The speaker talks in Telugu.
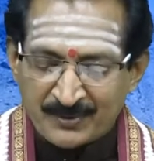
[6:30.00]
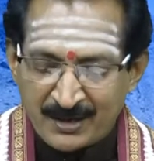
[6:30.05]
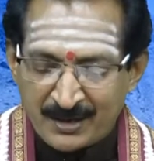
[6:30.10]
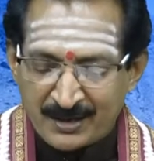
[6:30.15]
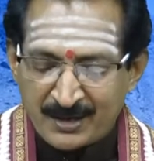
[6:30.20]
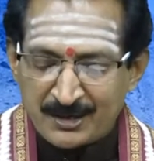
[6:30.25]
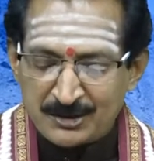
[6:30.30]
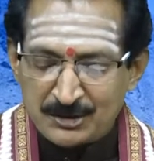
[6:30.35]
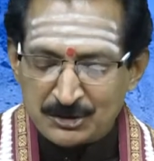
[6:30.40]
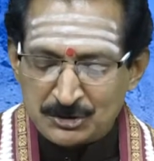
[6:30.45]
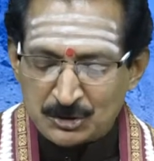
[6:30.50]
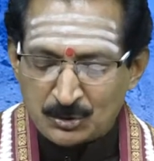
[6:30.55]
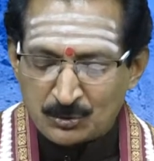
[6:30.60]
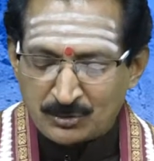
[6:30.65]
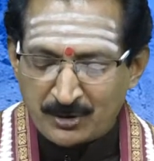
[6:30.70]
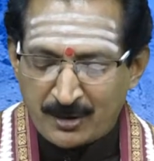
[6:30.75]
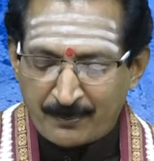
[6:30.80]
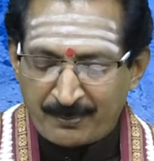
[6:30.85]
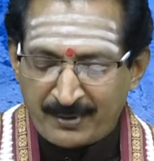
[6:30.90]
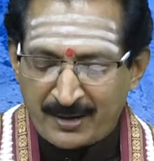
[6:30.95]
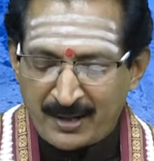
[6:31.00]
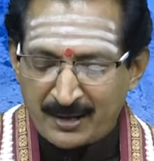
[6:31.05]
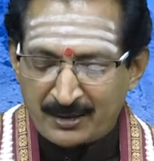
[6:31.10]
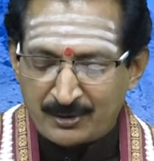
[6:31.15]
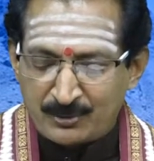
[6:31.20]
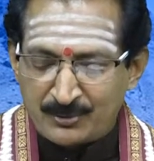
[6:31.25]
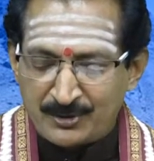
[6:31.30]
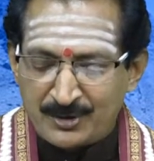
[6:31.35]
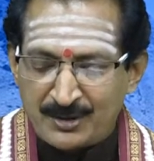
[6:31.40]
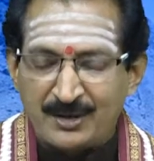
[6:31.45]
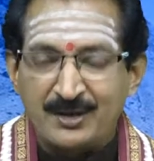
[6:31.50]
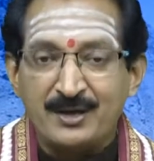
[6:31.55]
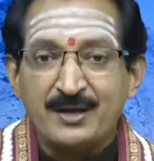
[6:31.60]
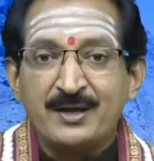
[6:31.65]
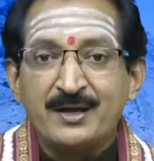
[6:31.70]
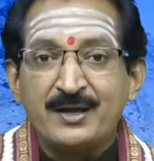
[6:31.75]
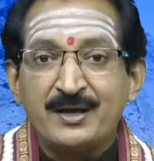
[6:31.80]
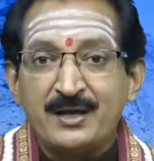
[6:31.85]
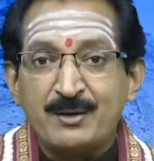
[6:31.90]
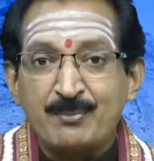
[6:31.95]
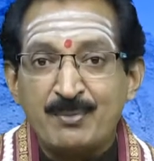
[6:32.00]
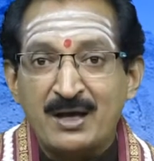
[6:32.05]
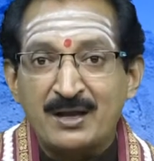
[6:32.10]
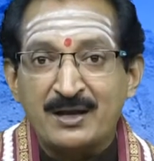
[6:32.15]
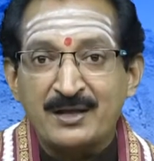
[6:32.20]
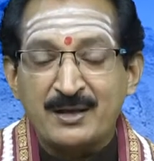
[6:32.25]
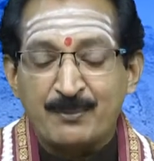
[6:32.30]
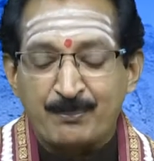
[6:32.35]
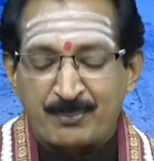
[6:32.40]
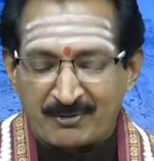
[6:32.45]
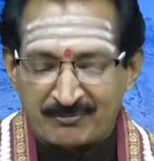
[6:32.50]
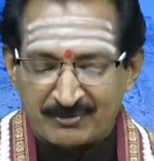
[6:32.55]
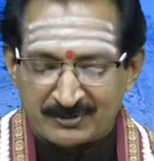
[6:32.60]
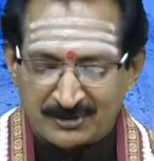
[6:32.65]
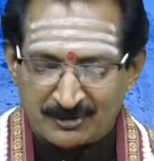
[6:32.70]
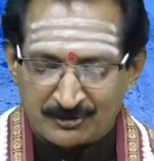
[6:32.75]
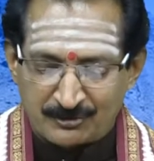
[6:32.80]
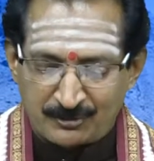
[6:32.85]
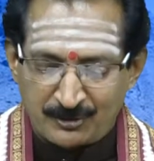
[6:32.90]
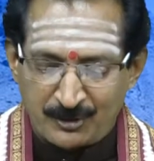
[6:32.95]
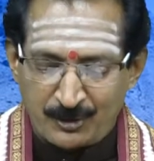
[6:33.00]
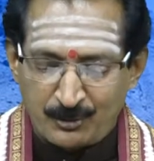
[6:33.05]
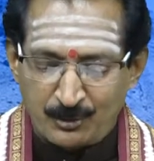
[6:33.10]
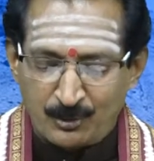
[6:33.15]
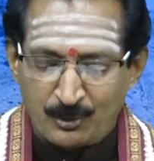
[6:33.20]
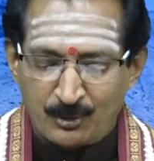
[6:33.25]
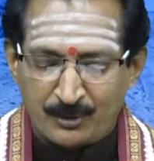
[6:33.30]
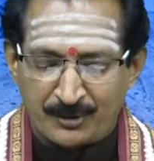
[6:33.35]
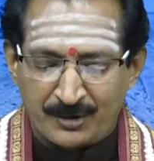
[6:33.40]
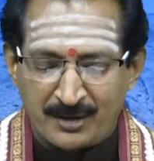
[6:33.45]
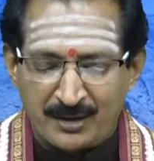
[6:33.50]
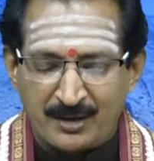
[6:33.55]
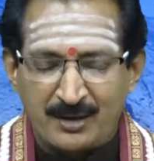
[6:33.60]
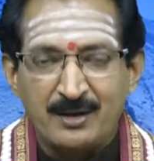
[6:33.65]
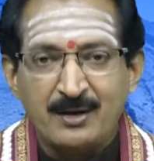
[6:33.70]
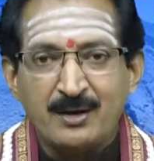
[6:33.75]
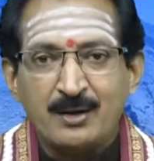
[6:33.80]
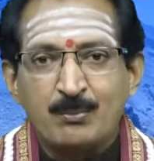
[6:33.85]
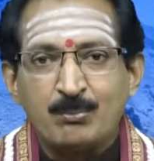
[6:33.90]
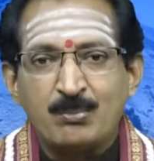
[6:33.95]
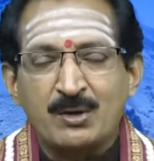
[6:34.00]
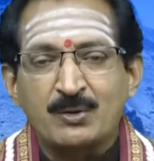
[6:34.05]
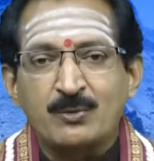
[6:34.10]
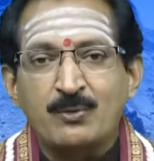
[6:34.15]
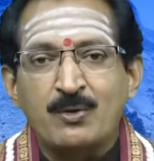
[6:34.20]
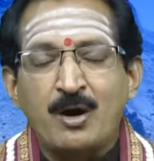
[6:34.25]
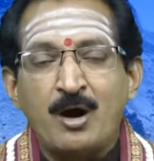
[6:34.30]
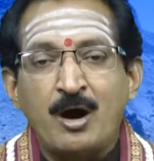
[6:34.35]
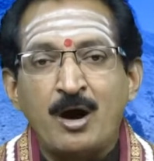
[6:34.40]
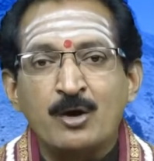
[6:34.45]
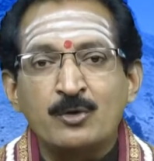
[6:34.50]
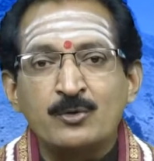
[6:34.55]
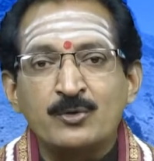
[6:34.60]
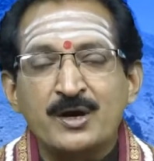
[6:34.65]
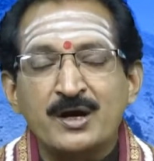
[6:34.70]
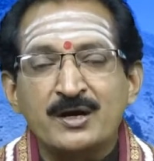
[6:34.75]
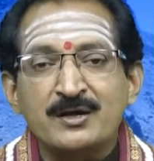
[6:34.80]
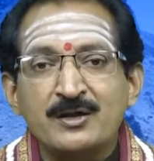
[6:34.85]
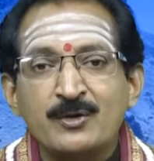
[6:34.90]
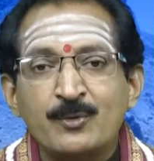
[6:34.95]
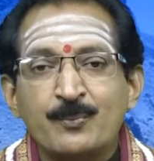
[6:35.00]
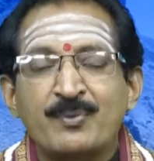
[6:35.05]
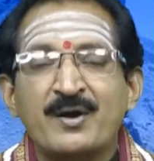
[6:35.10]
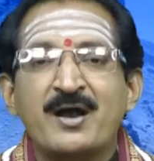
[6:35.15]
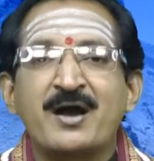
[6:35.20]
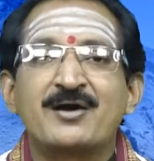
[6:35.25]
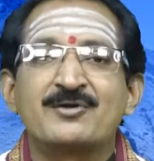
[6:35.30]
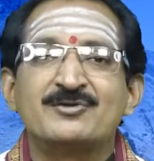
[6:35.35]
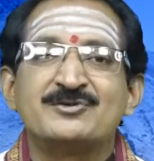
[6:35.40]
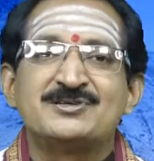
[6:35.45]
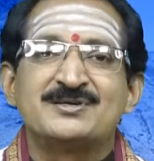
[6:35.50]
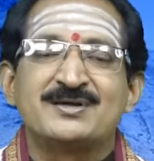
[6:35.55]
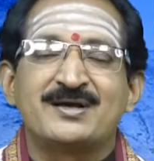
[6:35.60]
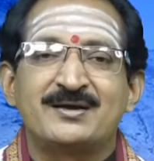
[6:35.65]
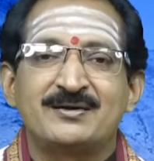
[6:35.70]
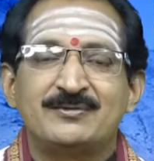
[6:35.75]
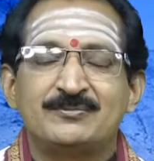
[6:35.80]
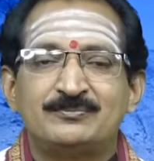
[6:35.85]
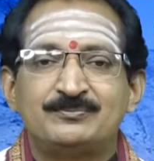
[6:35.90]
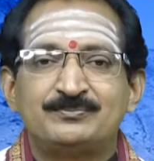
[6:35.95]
ఇక్కడి నుంచి రుద్రప్రయాగ నుండి హిమాలయ పర్వత శ్రేణుల్లోకి మనం ఆరు గంటలు ప్రయాణం చేయాలి